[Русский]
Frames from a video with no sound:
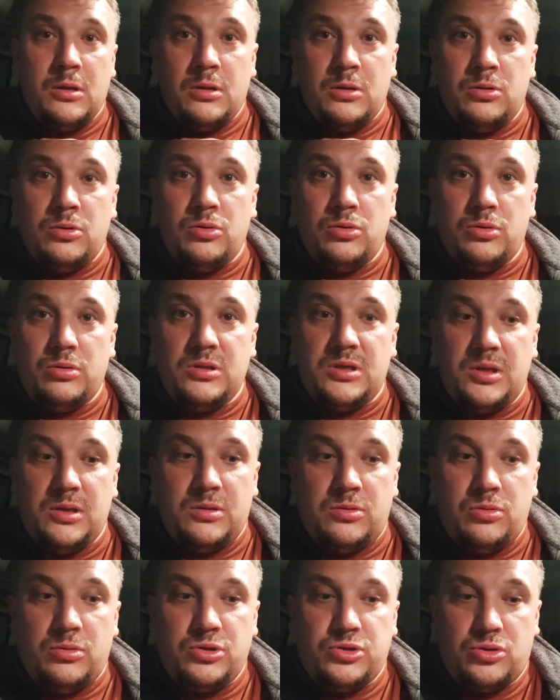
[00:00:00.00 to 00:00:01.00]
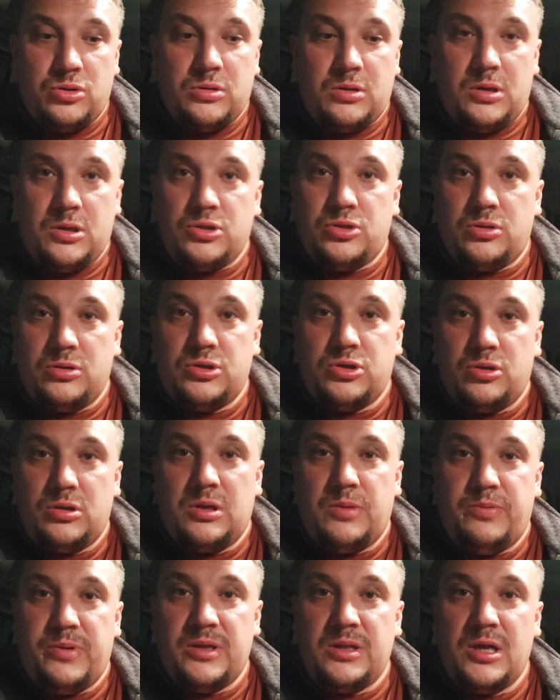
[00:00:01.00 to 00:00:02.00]
Но, те, но что, а что, что
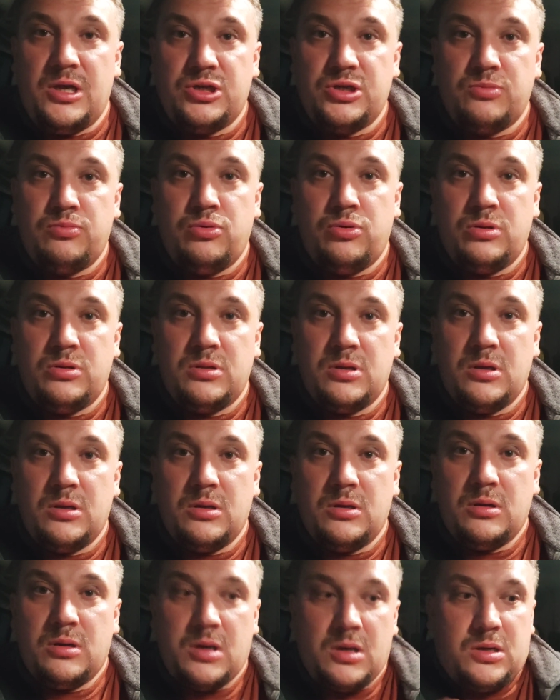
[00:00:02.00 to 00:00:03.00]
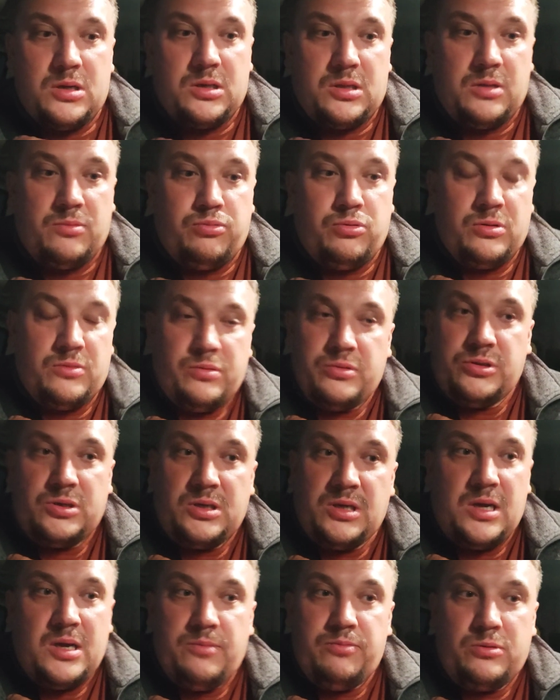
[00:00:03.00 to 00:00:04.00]
теперь дальше будет? Как это будет
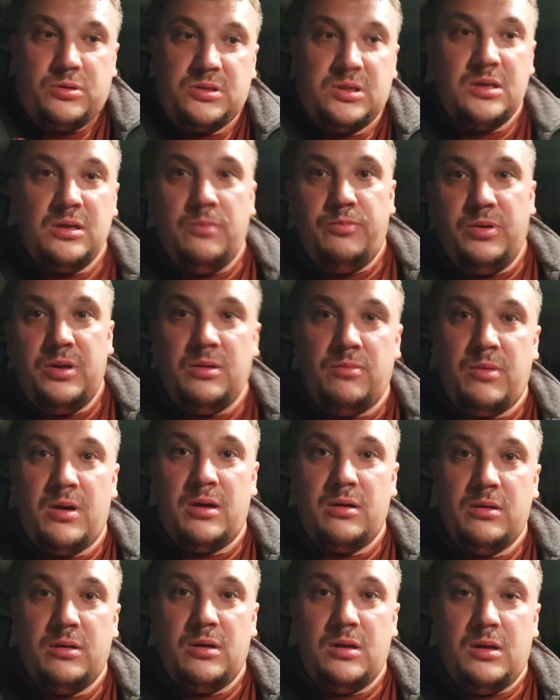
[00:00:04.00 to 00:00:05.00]
вообще? Я просто не понимаю.